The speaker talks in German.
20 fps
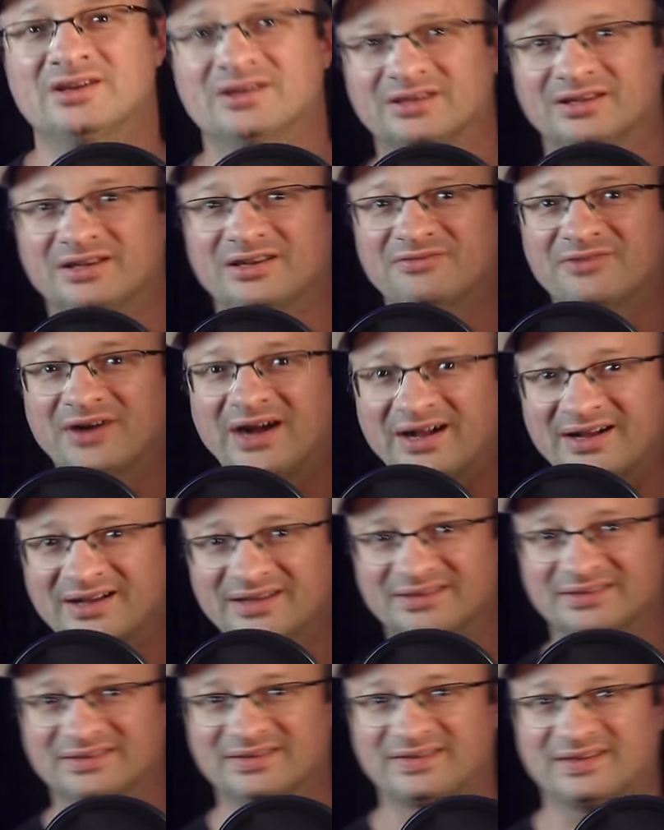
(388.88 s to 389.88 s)
Denn die
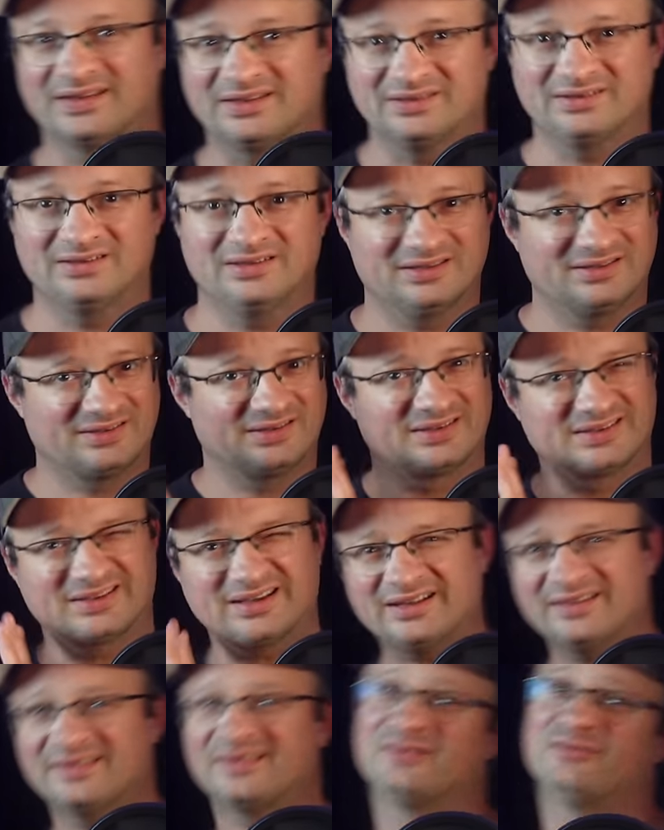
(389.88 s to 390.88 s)
Wahrheit ist, hättet ihr jetzt das
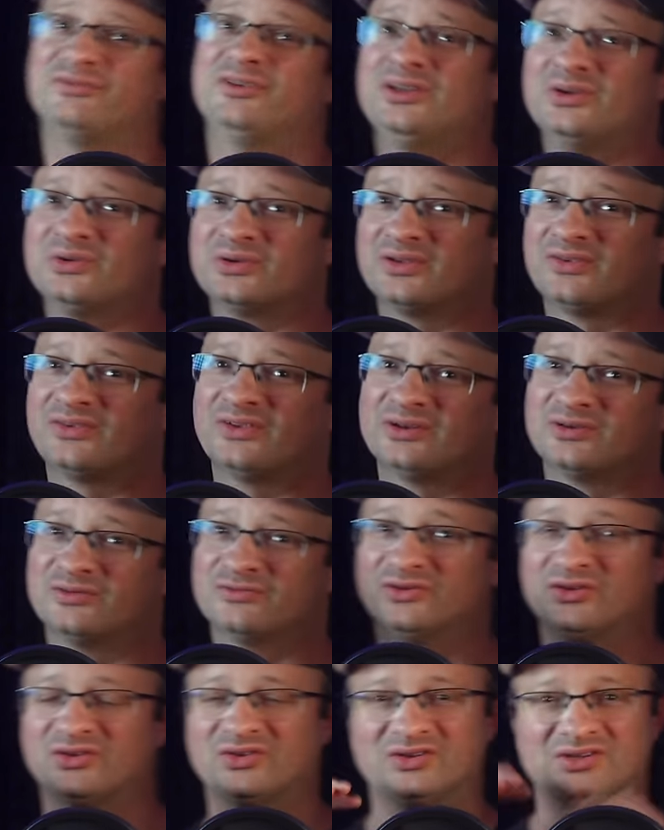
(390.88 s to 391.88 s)
ganze Video gesehen
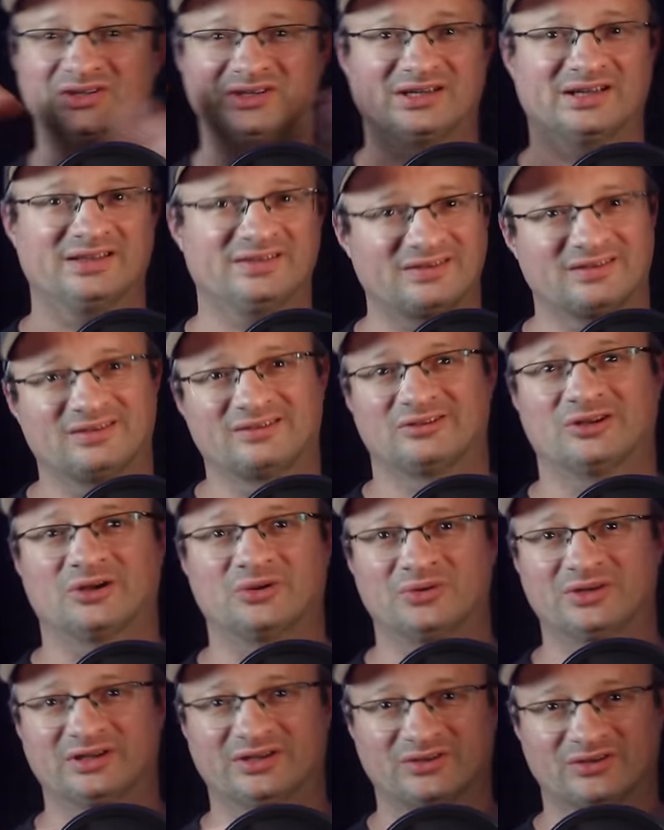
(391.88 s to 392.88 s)
und wüsstet die ganze
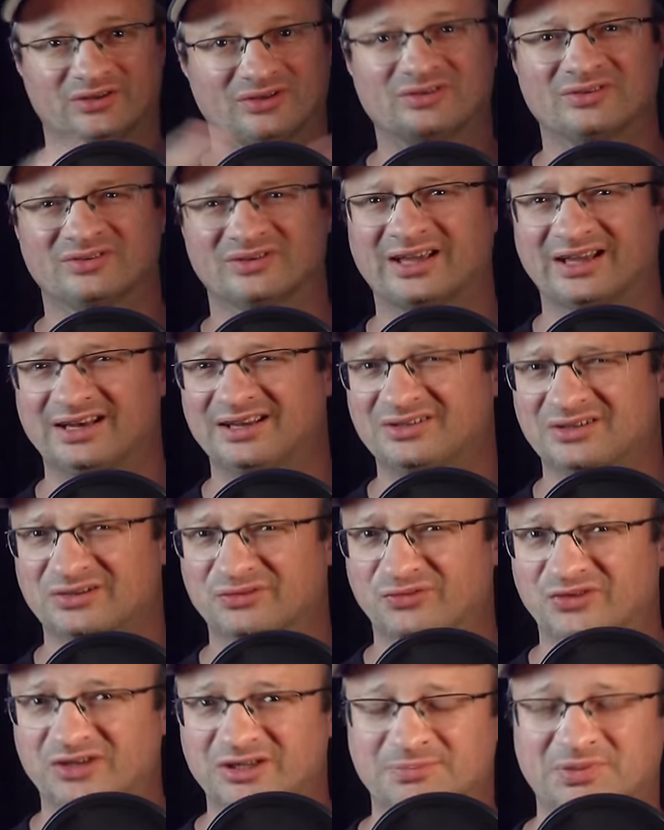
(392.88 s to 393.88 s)
Story, also es ist
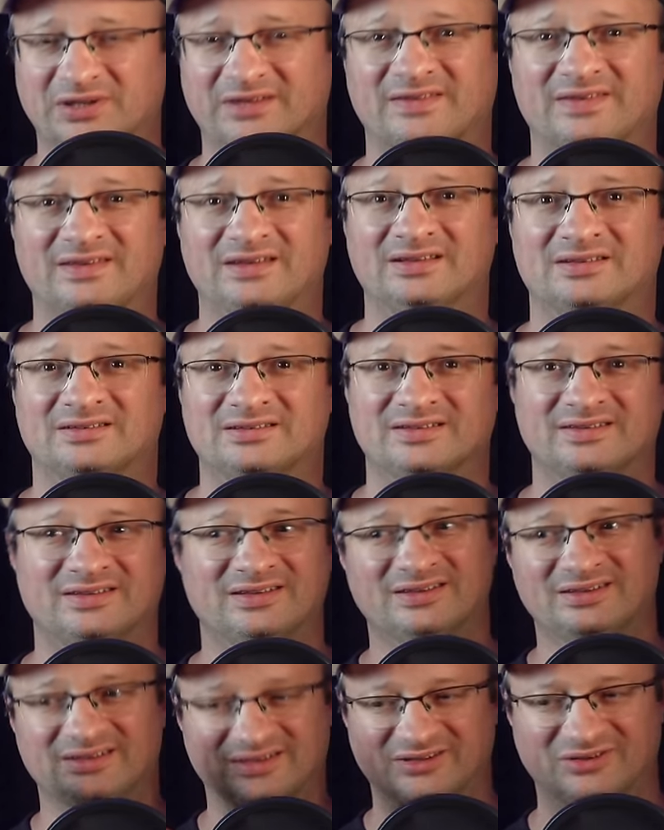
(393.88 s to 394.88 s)
relativ viel passiert,
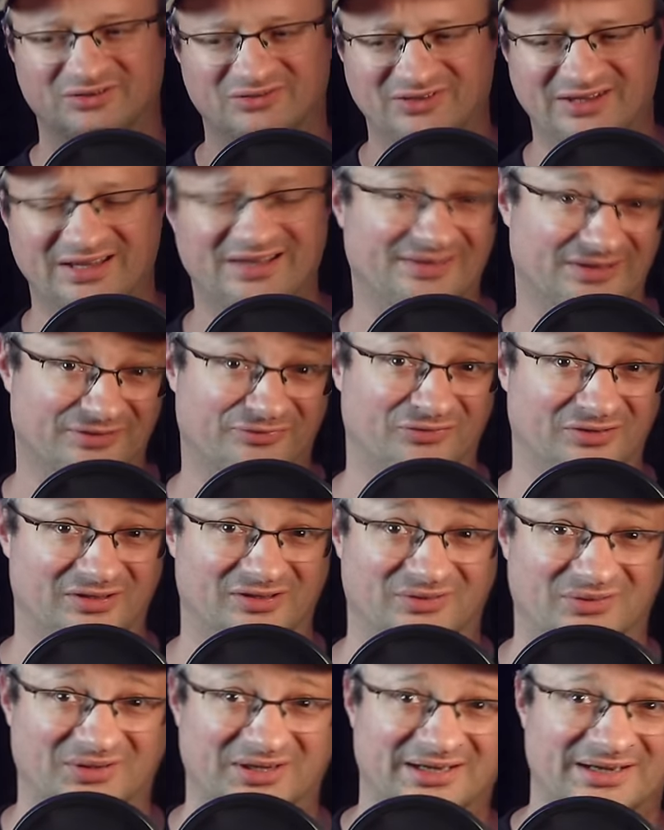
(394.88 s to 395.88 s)
tatsächlich, also sehr, sehr
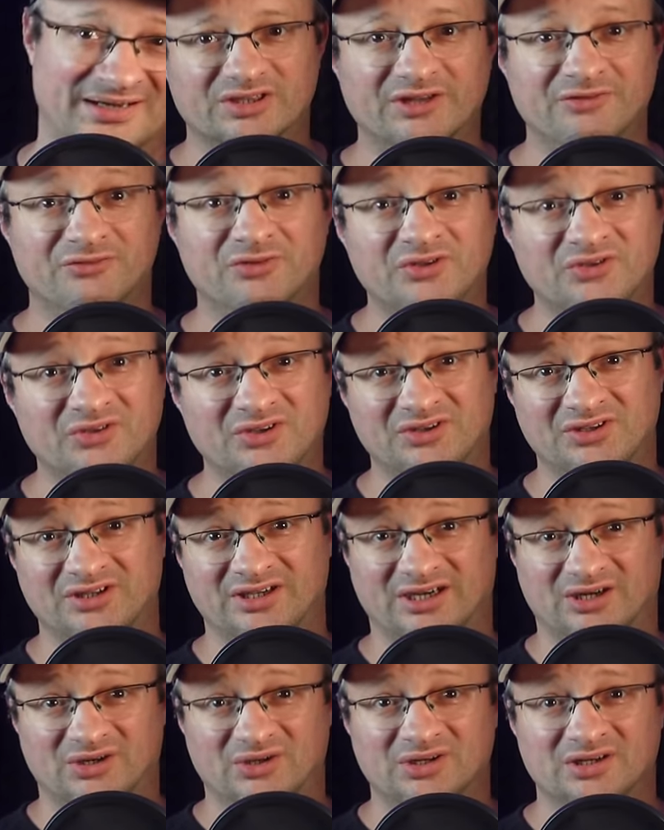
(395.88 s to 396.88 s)
viel sogar, dann wüsstet
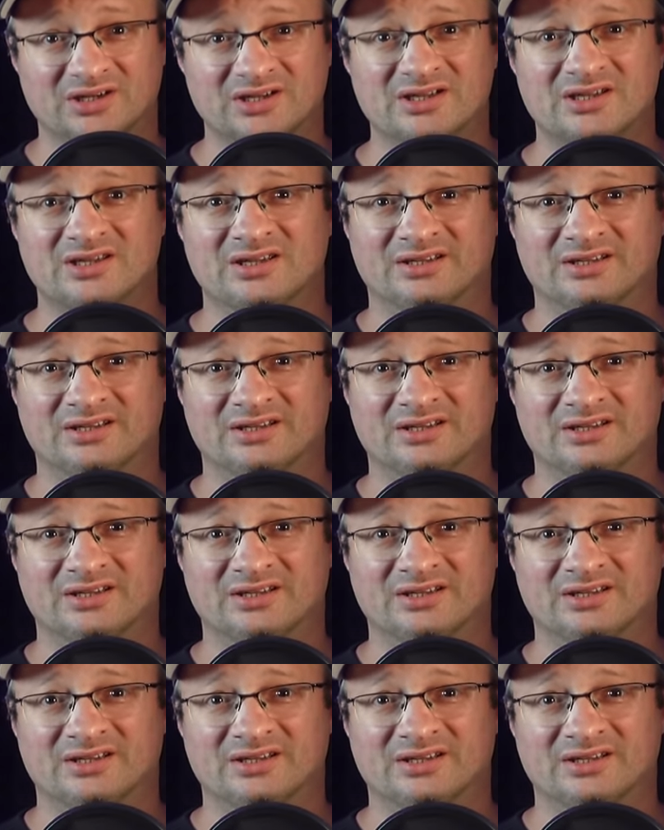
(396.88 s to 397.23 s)
ihr auch,